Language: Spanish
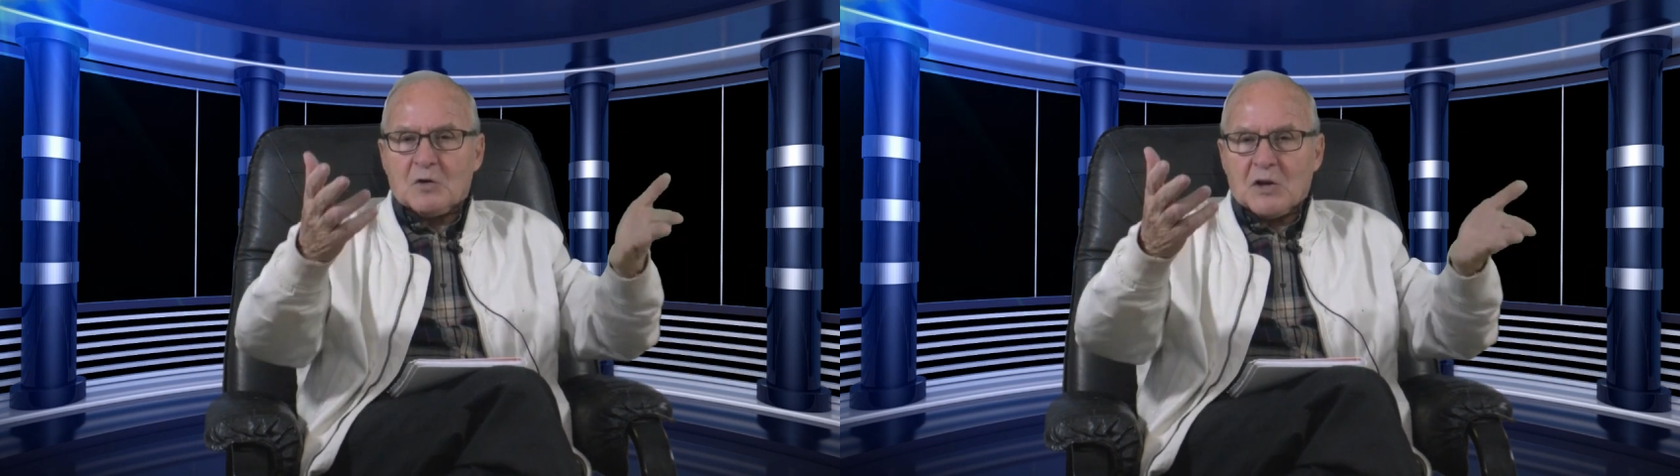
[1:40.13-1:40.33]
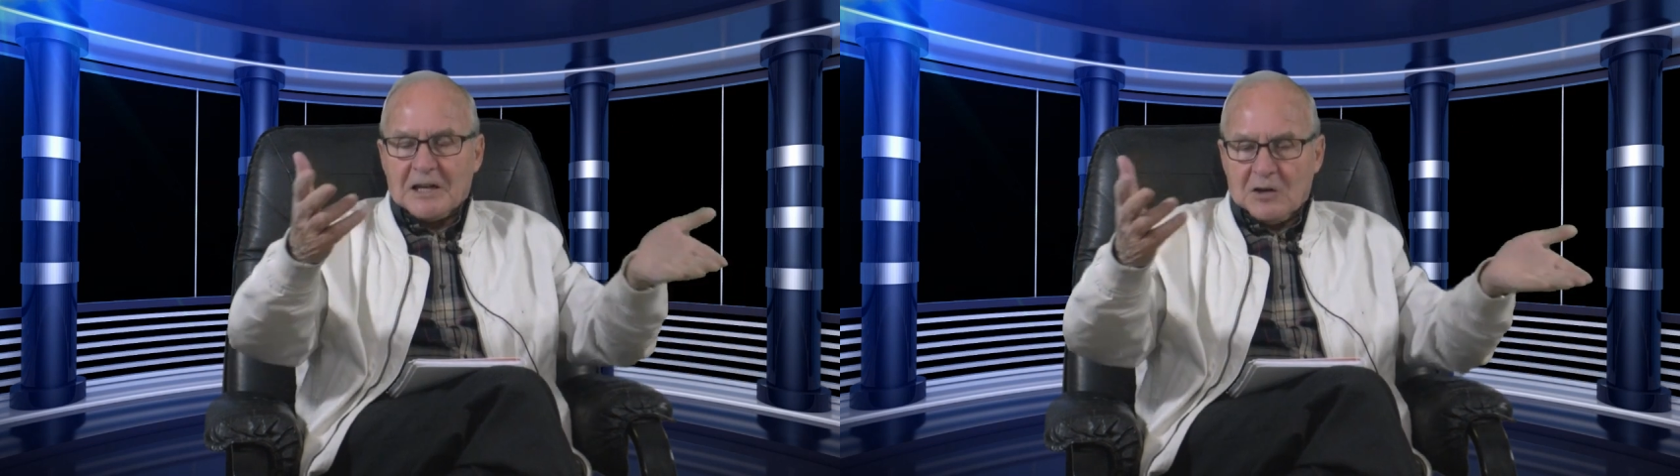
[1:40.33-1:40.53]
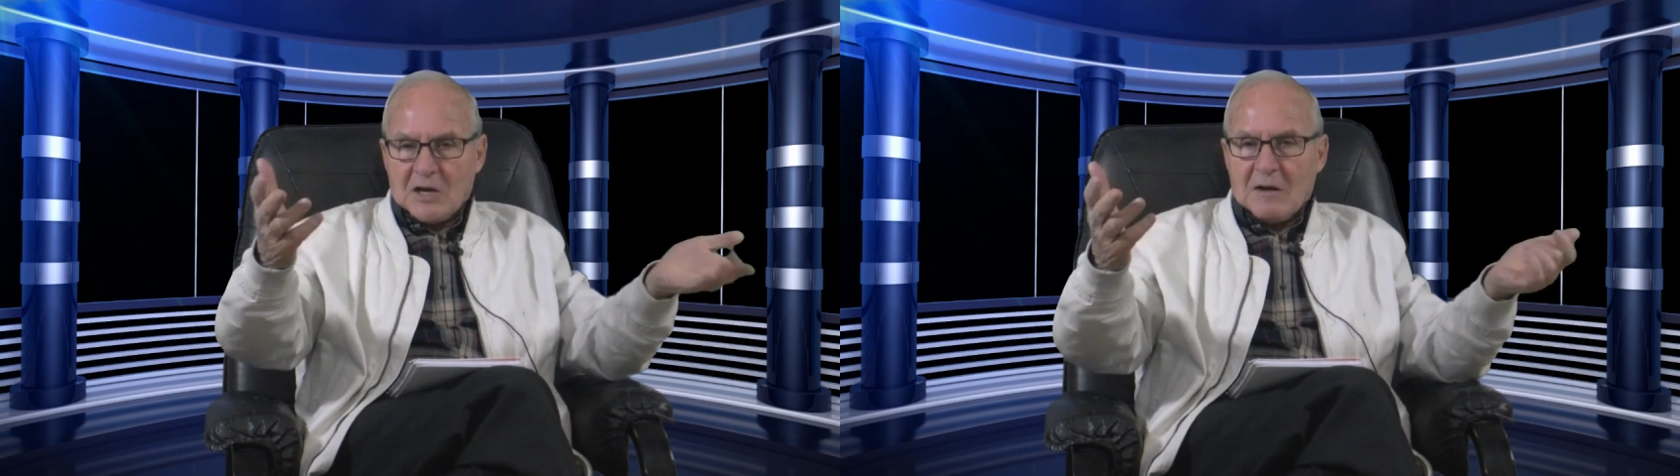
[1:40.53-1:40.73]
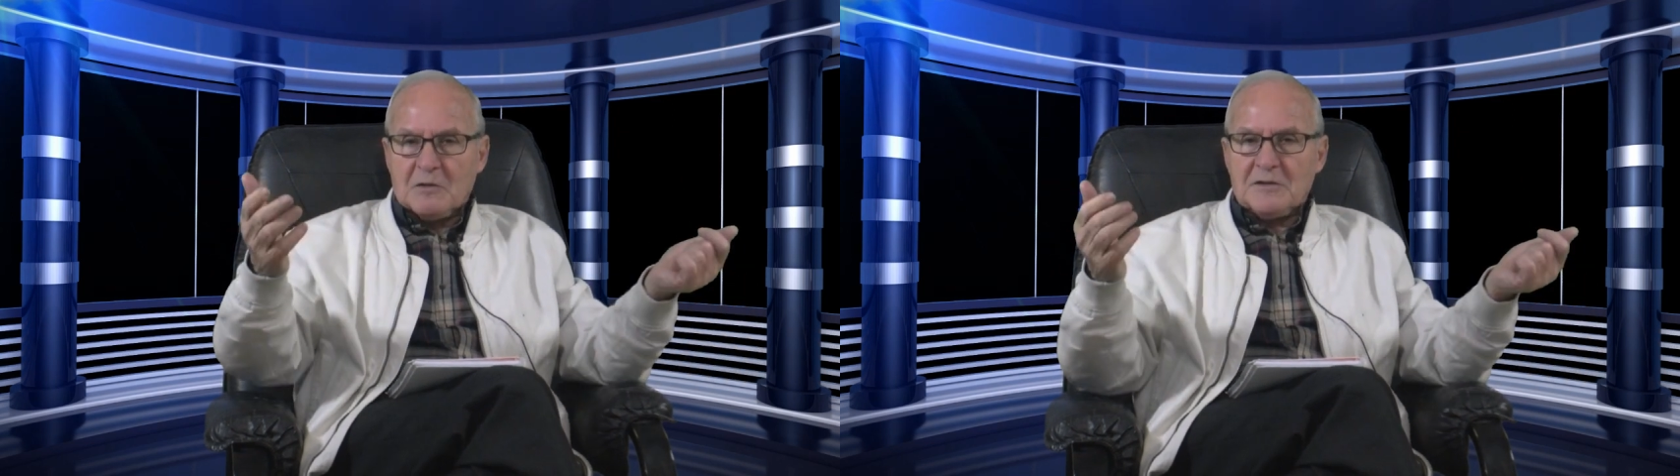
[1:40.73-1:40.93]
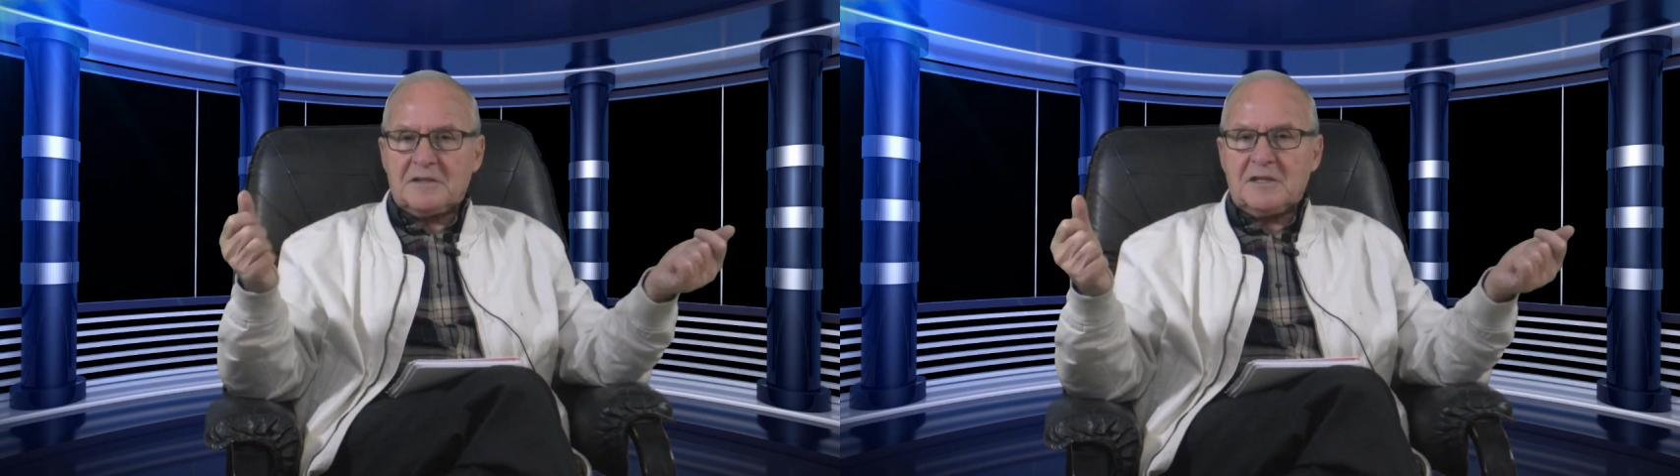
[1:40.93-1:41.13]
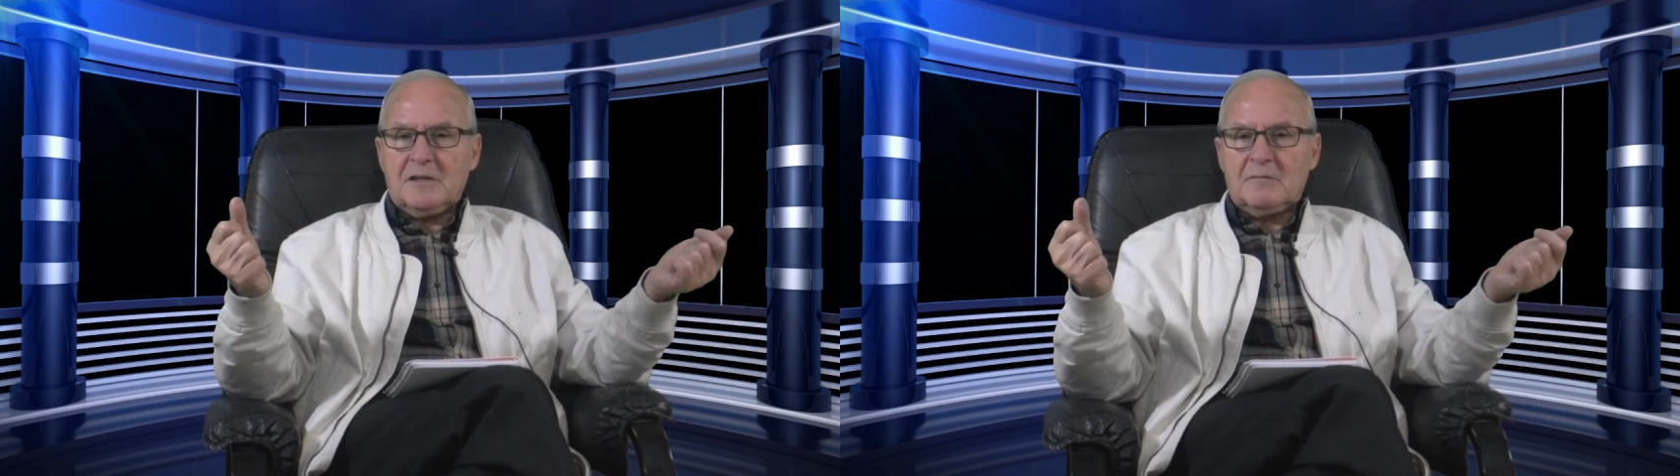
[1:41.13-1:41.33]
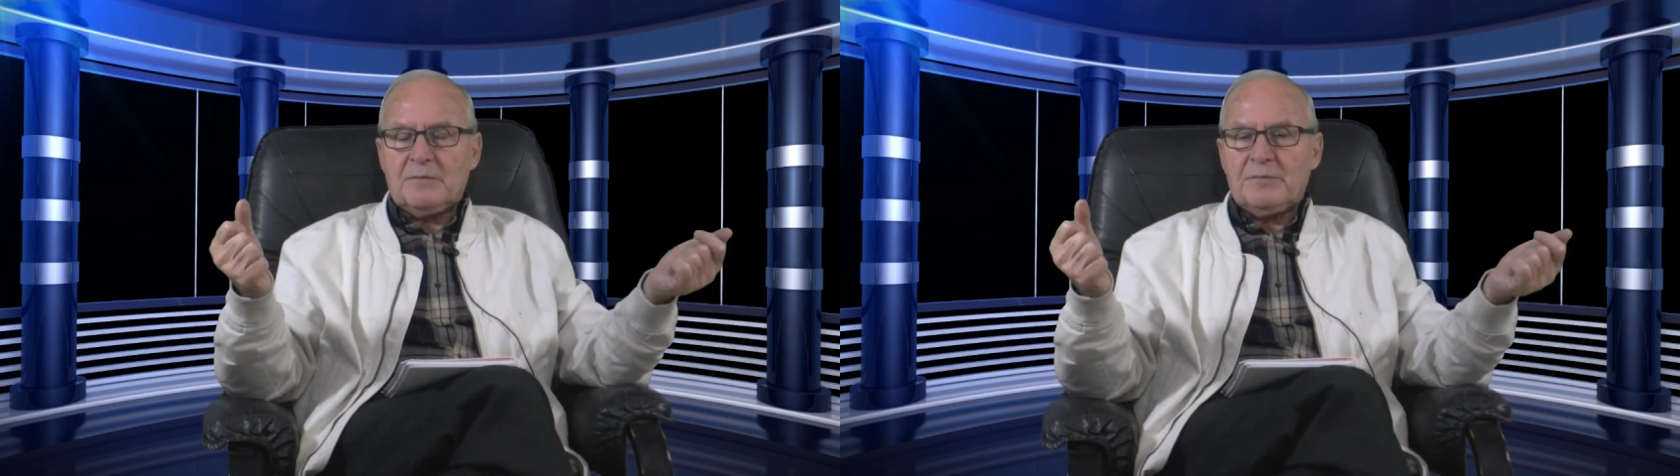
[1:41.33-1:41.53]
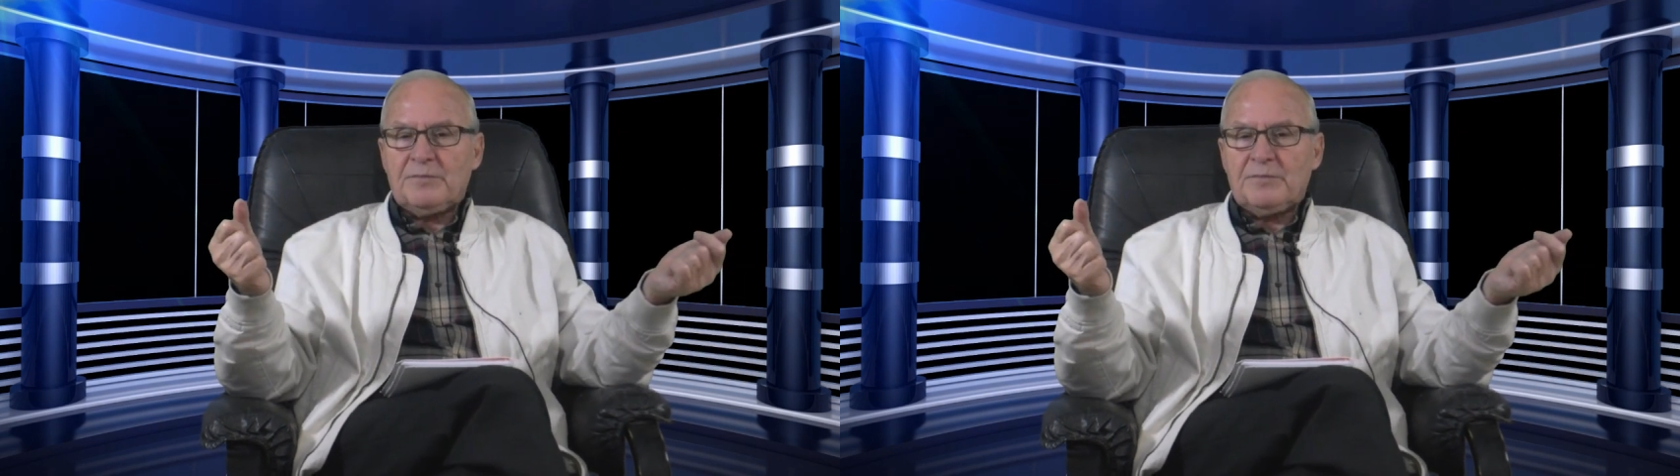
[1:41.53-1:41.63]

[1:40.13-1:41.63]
por la que lo acabo de decir.